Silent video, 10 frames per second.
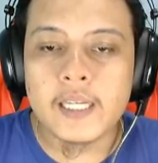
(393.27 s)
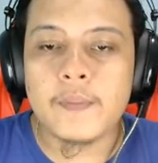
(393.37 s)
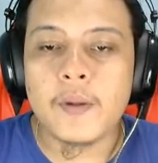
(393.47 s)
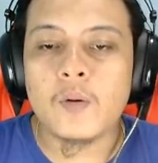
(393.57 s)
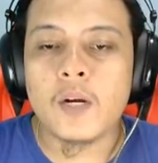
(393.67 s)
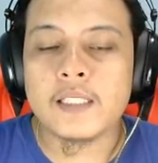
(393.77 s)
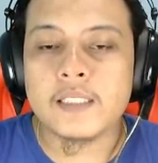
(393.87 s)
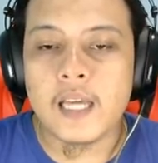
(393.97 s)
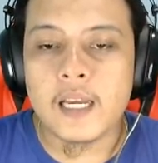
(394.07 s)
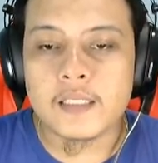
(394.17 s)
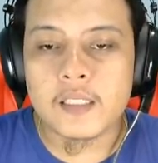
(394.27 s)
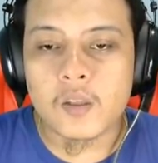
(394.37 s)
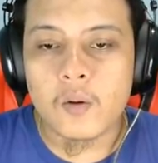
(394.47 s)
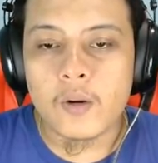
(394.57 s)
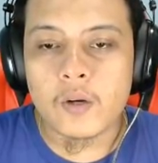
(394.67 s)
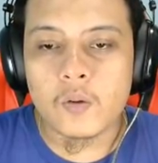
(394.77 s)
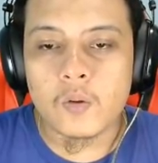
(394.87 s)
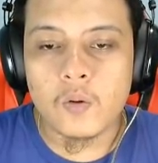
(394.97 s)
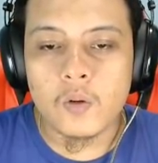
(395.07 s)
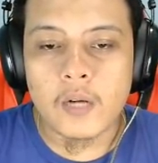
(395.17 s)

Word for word: Di depan gua kasih Archer Tower dulu.